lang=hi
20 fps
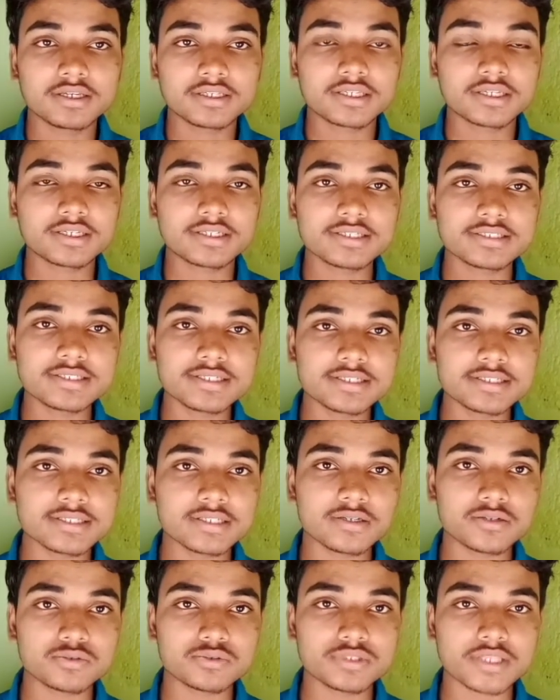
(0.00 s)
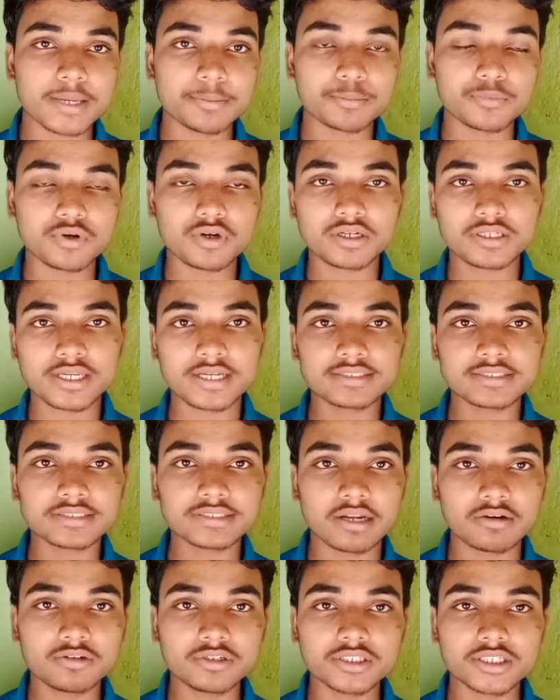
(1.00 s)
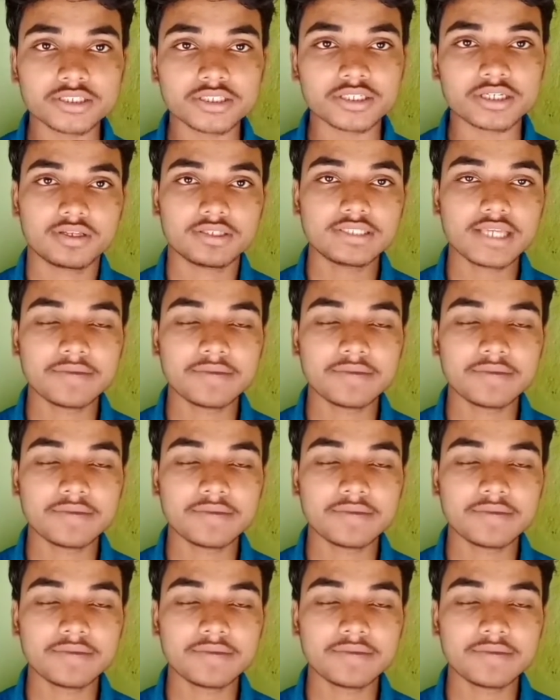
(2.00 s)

कि किस तरह से उस ऐप को यहाँ से डाउनलोड करते हैं